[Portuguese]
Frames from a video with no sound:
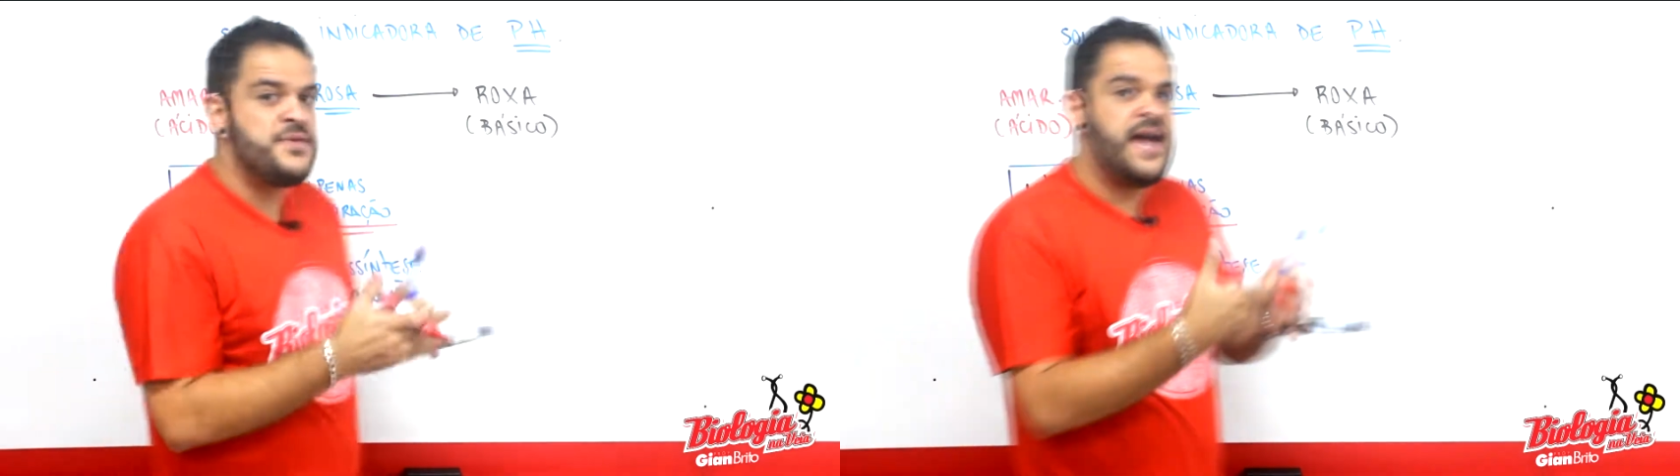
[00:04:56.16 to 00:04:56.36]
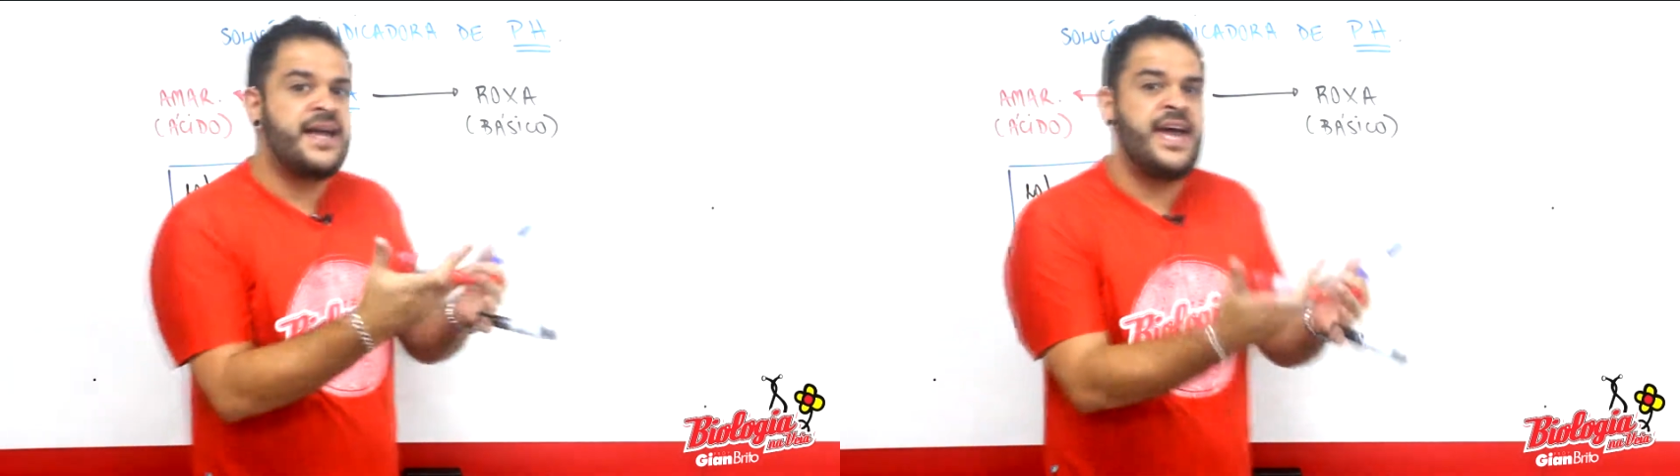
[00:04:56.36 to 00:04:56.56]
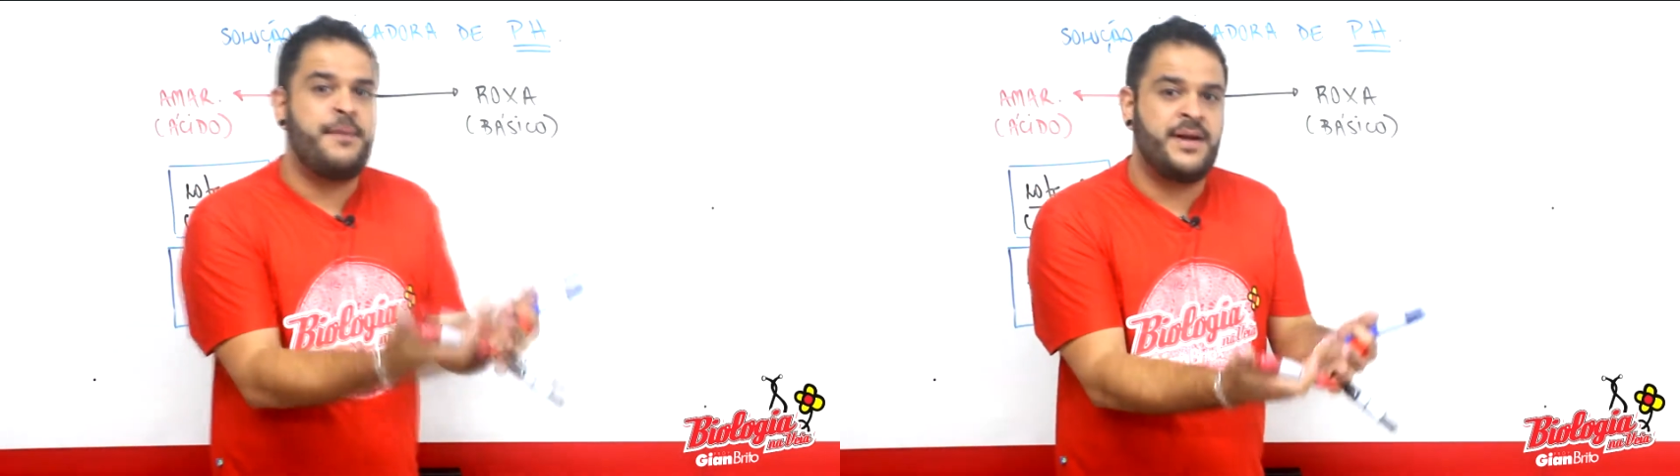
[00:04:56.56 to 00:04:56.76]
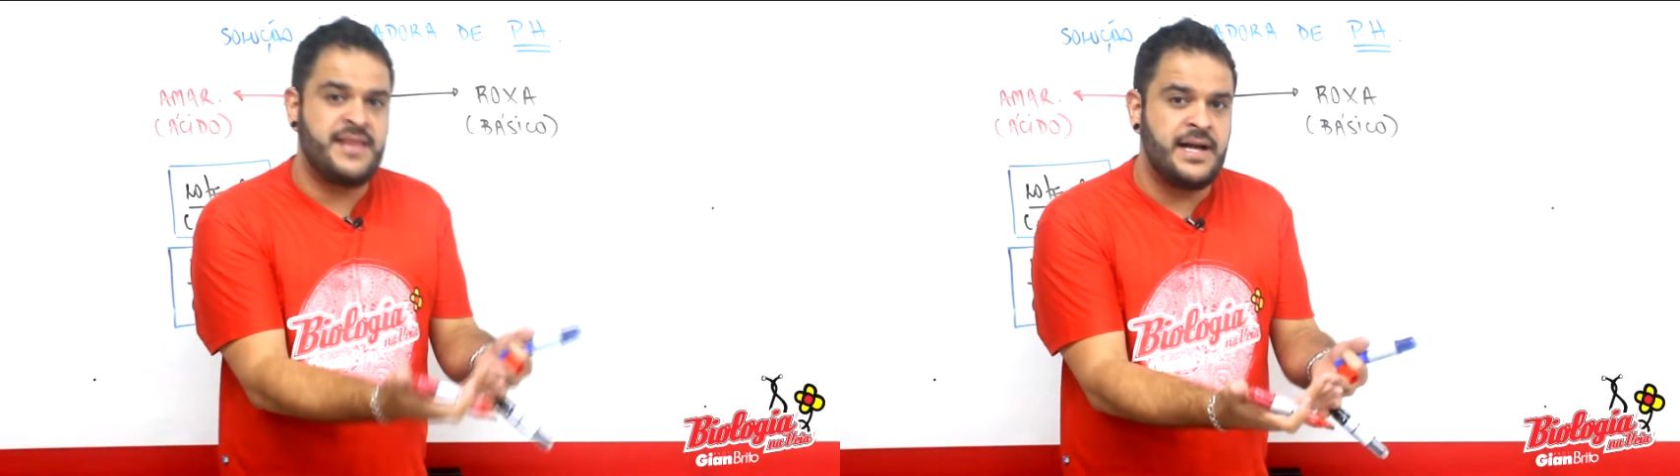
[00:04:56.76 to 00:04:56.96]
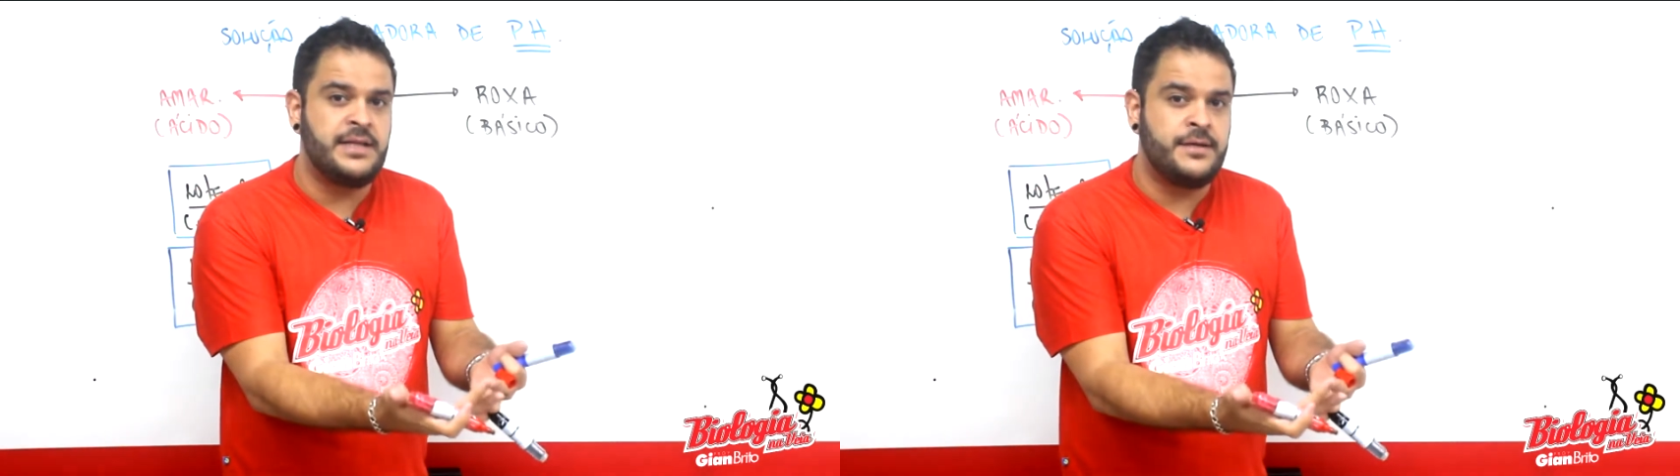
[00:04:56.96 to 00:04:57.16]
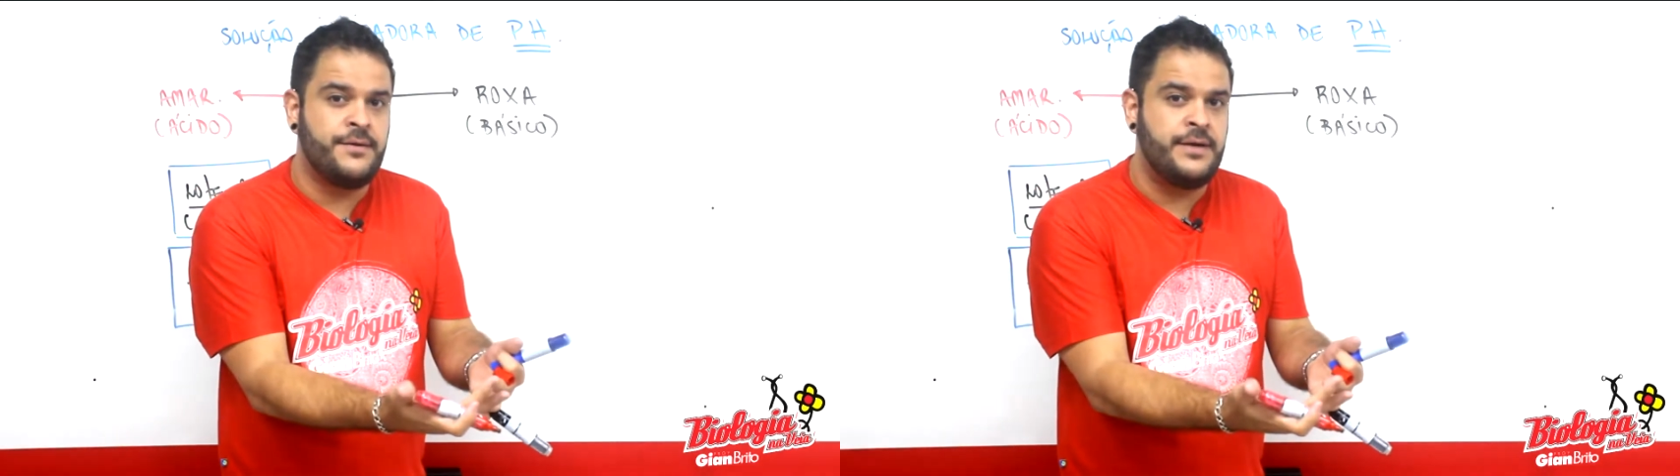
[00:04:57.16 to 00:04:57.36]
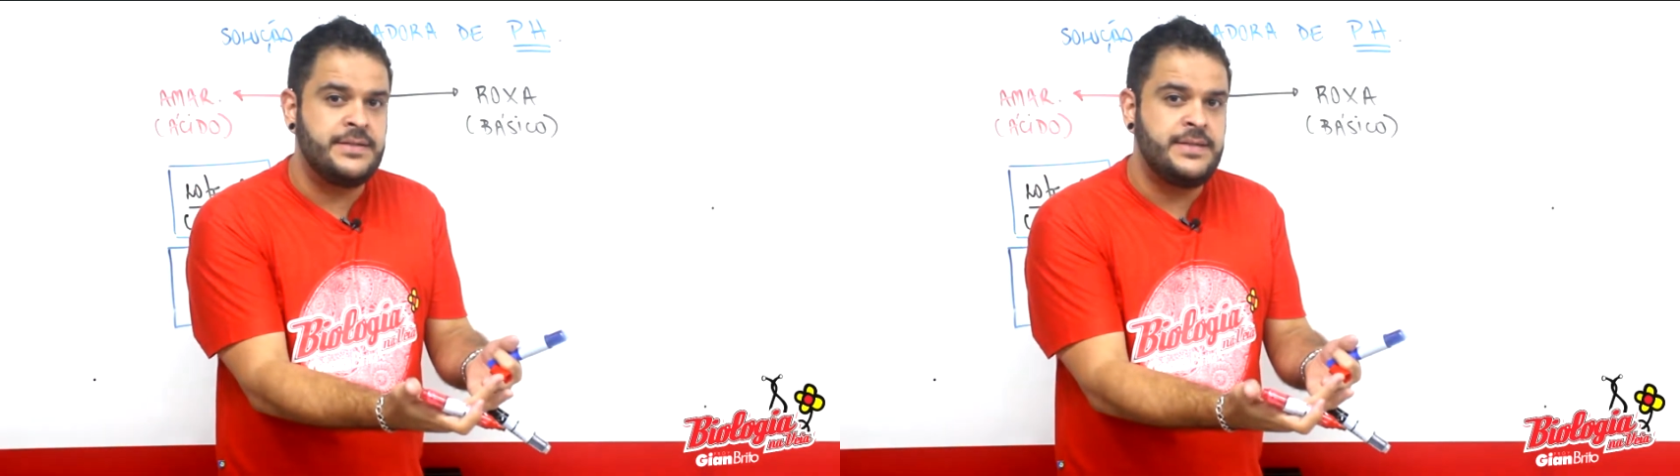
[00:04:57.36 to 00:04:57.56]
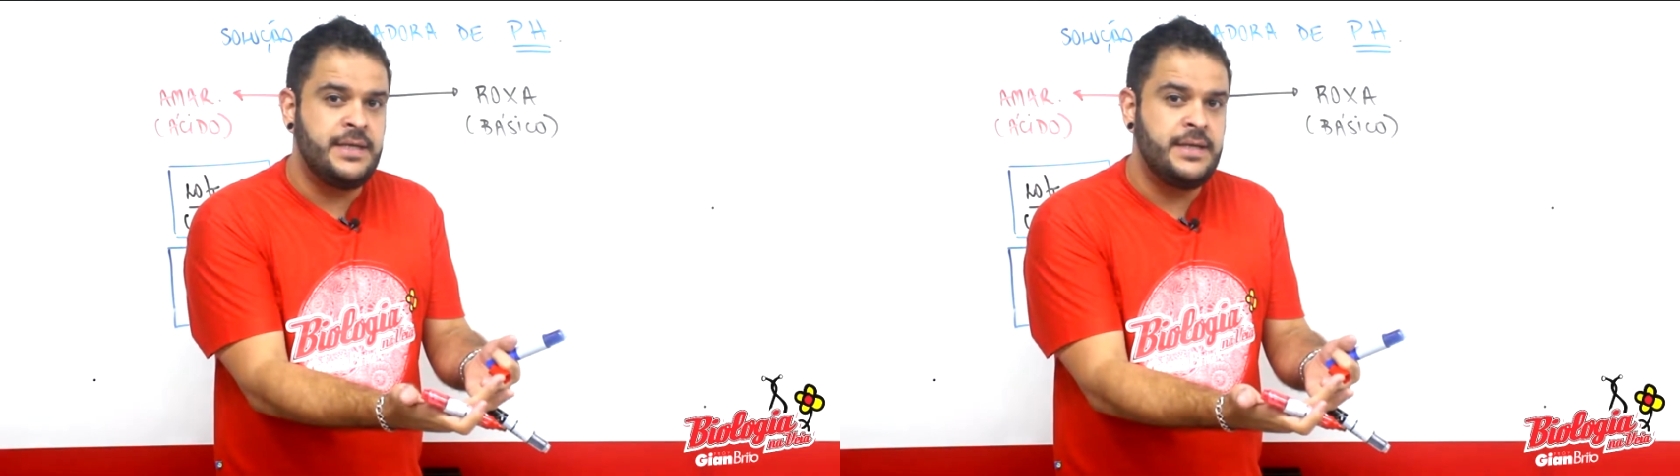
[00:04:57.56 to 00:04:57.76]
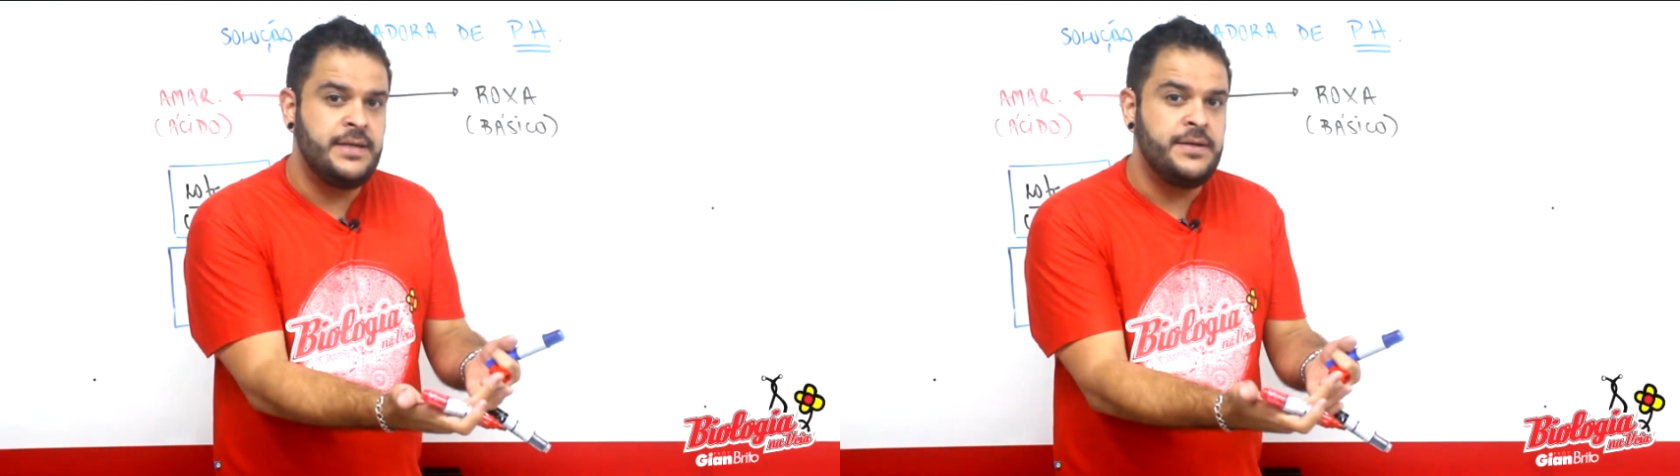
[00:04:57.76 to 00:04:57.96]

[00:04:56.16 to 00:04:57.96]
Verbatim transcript: não é a quebra da glicose